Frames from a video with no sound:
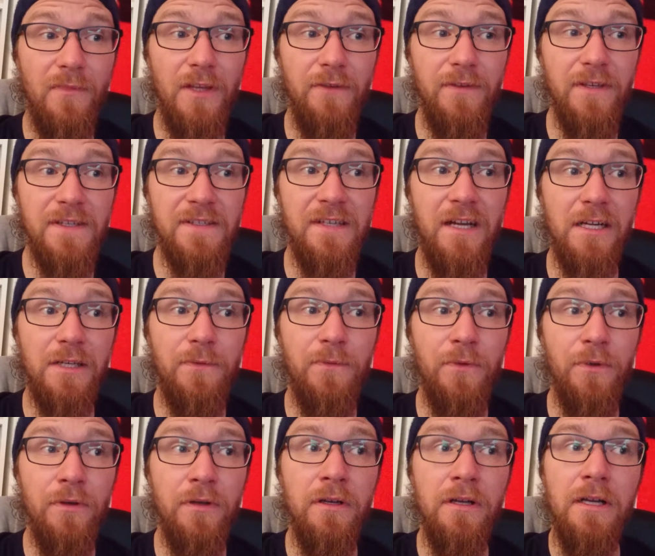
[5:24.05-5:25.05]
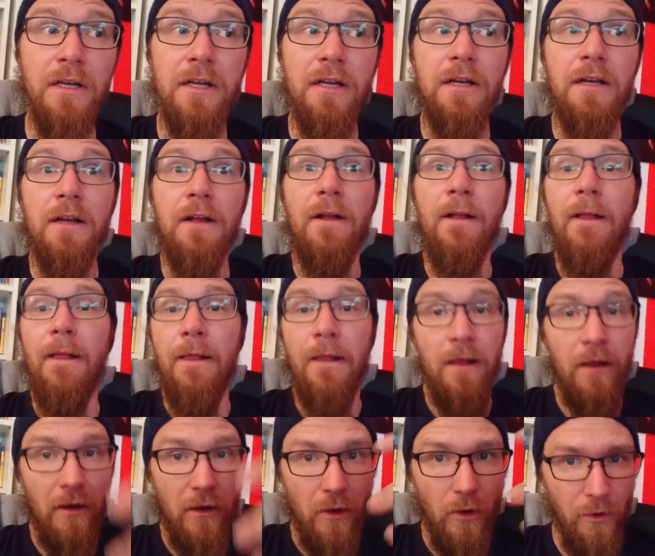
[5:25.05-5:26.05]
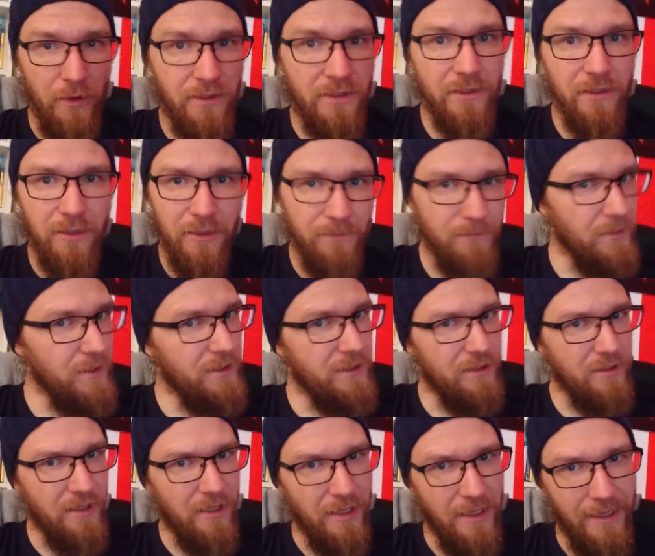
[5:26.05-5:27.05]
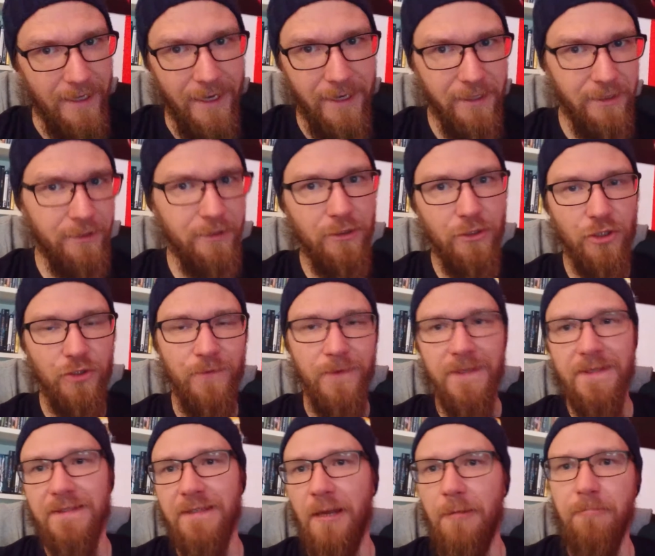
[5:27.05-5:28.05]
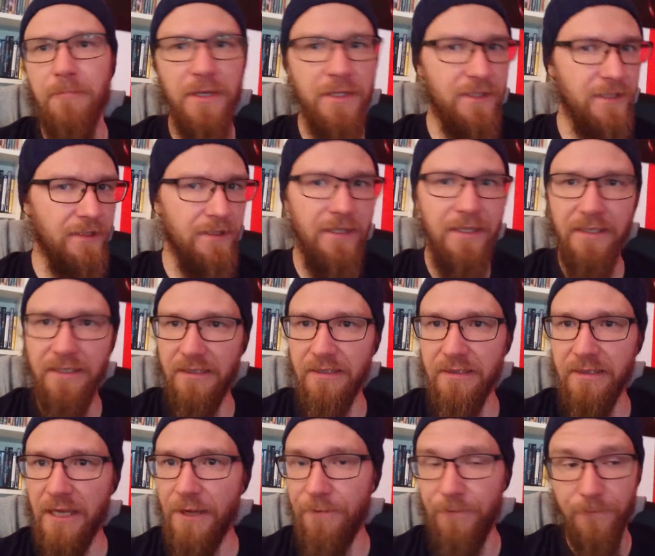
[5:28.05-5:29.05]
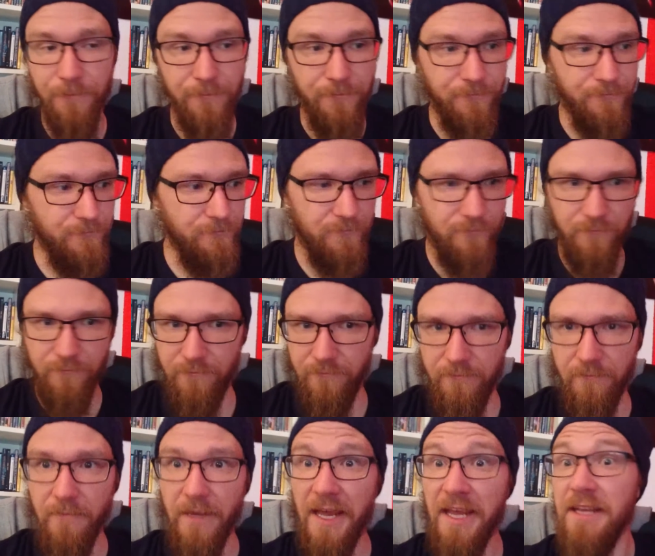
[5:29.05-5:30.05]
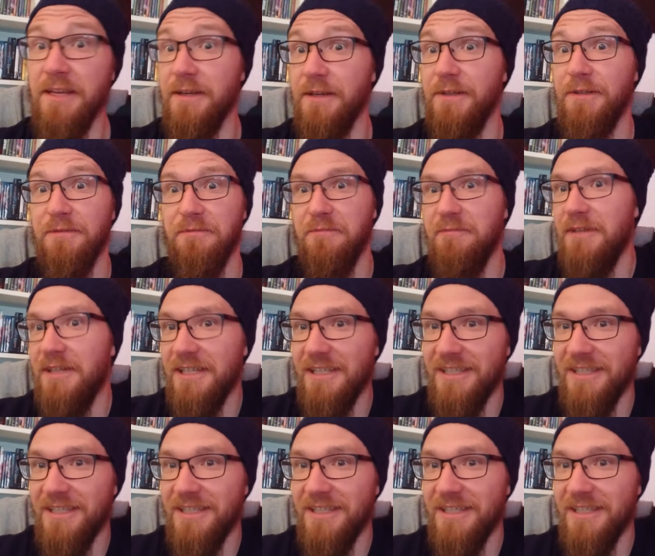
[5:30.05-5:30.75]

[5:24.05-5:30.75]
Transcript: Wie gesagt, für Leute mit kleineren Geschwistern, mit Nichten, Neffen, Enkeln,